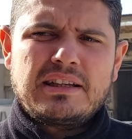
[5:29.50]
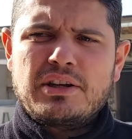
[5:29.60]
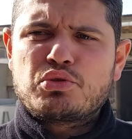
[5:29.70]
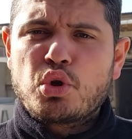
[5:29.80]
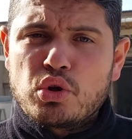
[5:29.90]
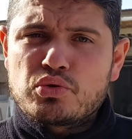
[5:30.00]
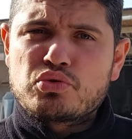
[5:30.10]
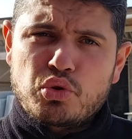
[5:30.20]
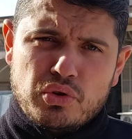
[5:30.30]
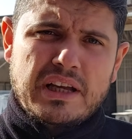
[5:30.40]
Yani şu,
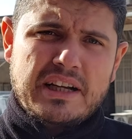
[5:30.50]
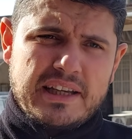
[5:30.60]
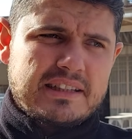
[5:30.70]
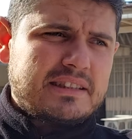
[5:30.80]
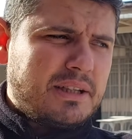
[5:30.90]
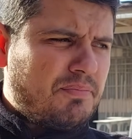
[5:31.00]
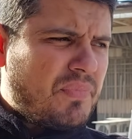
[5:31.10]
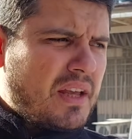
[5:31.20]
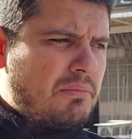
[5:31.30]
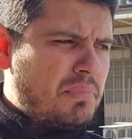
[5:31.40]
şununla kıyaslayayım.
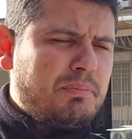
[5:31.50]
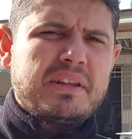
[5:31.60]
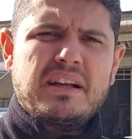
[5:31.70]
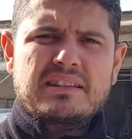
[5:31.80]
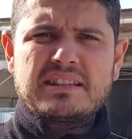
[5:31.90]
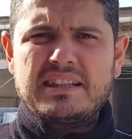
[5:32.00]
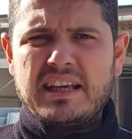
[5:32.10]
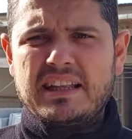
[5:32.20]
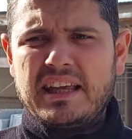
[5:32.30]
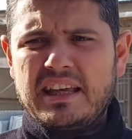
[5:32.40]
Bir 1.6
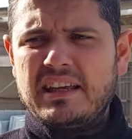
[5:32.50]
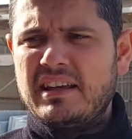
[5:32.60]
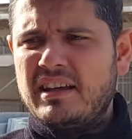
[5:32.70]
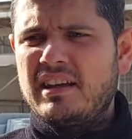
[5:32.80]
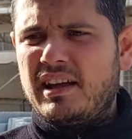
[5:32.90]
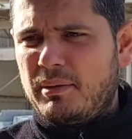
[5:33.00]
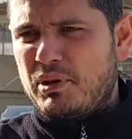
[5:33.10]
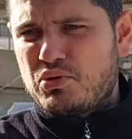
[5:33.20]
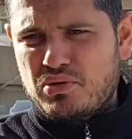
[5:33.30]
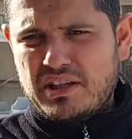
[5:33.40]
TD'yi
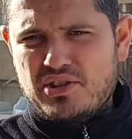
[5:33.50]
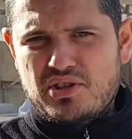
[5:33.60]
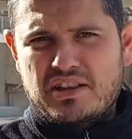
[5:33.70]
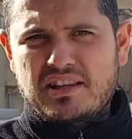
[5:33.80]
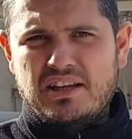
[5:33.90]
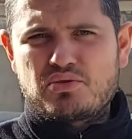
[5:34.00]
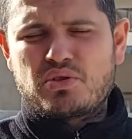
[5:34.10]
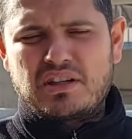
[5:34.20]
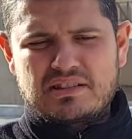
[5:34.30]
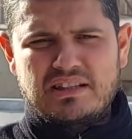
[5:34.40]
hemen şuradaki Jetta'yı
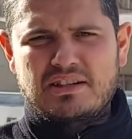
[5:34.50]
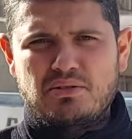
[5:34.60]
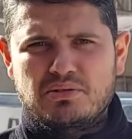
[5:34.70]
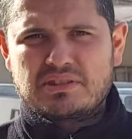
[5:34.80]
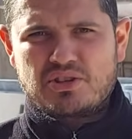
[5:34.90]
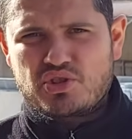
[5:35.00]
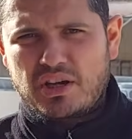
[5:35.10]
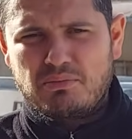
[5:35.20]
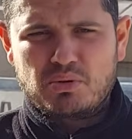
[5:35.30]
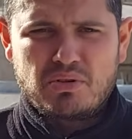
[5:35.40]
şu kasaları göster
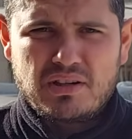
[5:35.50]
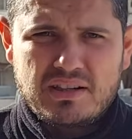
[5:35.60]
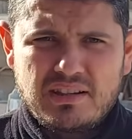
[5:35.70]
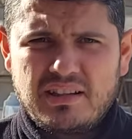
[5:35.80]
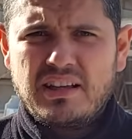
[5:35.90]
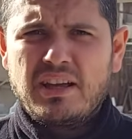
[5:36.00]
Cay motorları.